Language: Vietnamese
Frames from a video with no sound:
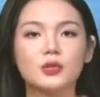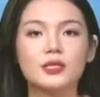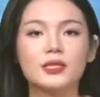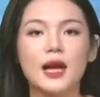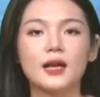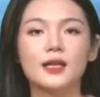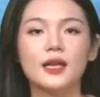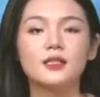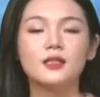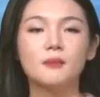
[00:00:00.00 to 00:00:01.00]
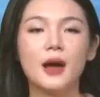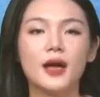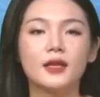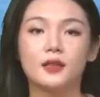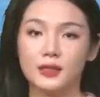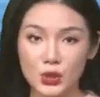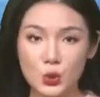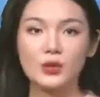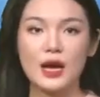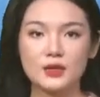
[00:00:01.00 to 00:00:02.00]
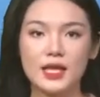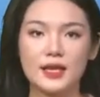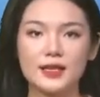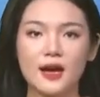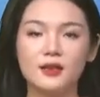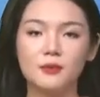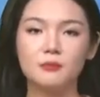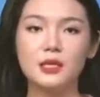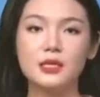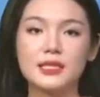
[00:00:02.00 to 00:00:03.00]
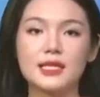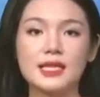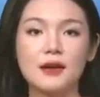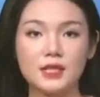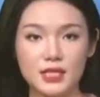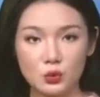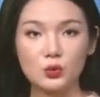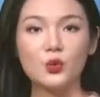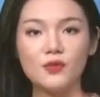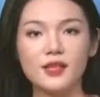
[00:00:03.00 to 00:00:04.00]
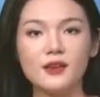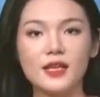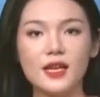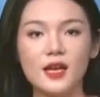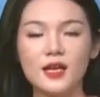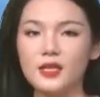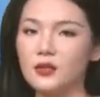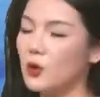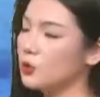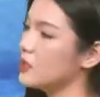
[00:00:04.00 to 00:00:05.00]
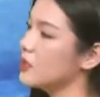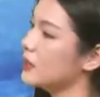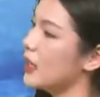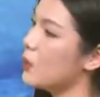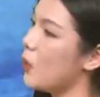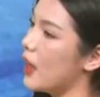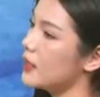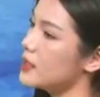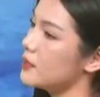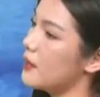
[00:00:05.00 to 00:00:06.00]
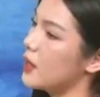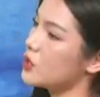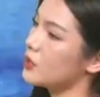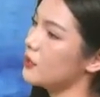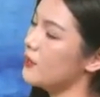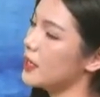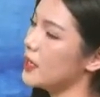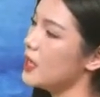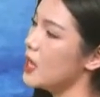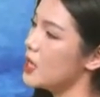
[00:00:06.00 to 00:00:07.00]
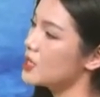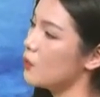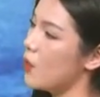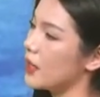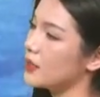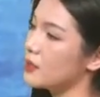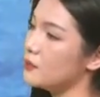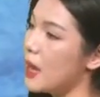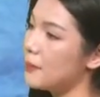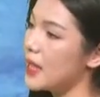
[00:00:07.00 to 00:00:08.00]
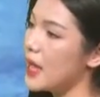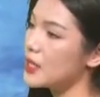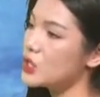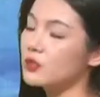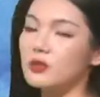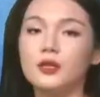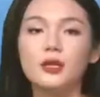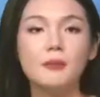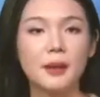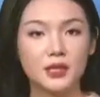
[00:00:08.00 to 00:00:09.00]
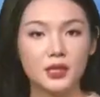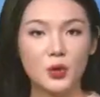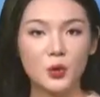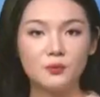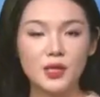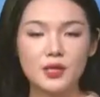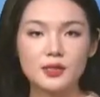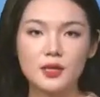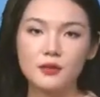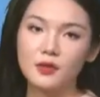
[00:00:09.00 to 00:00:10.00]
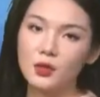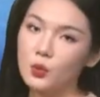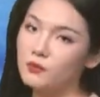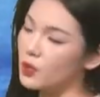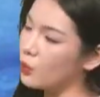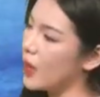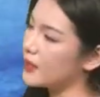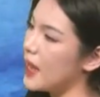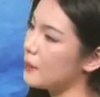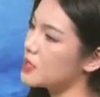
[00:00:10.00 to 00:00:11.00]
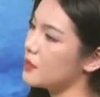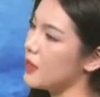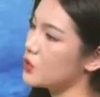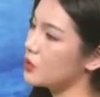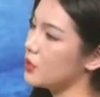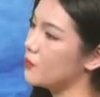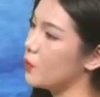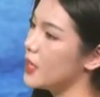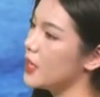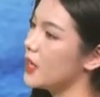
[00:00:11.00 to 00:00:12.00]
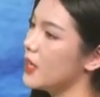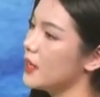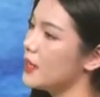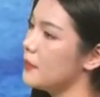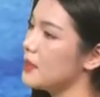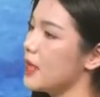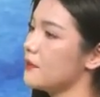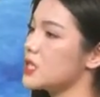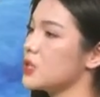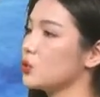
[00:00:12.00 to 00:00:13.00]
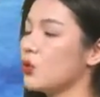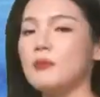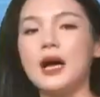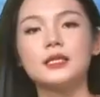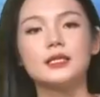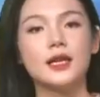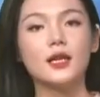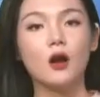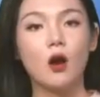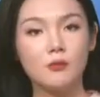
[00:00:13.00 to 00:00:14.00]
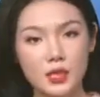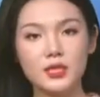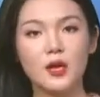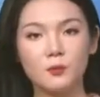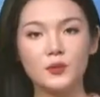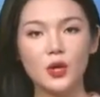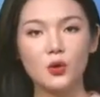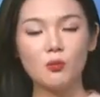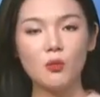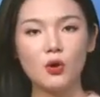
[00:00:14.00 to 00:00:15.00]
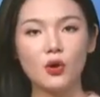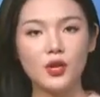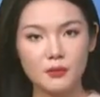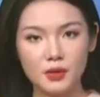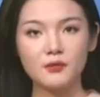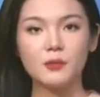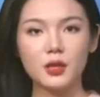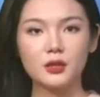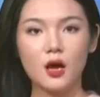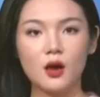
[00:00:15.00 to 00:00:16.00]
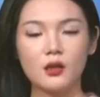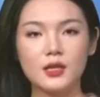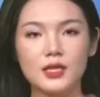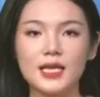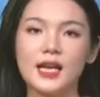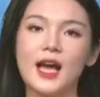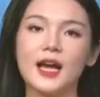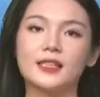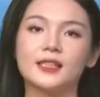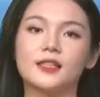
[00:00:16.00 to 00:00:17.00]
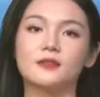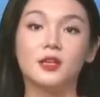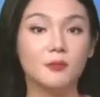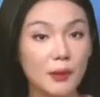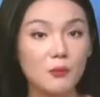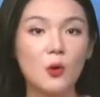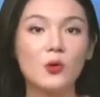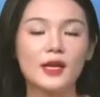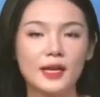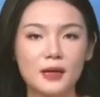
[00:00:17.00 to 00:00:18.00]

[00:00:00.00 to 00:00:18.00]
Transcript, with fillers: sáng đến trưa mai, thời tiết chủ đạo sẽ là nắng, mưa xảy ra về chiều tối vài nơi. Nhiệt độ từ Thanh Hóa trở vào cho tới Phan Thiết trong khoảng là từ 32 cho tới 34 độ. Riêng với khu vực Quảng Nam trở vào cho tới Phú Yên, đêm nay và chiều tối mai sẽ có mưa rông, cục bộ có nơi mưa vừa mưa to. Trái lại thì với Bắc Bộ, ngày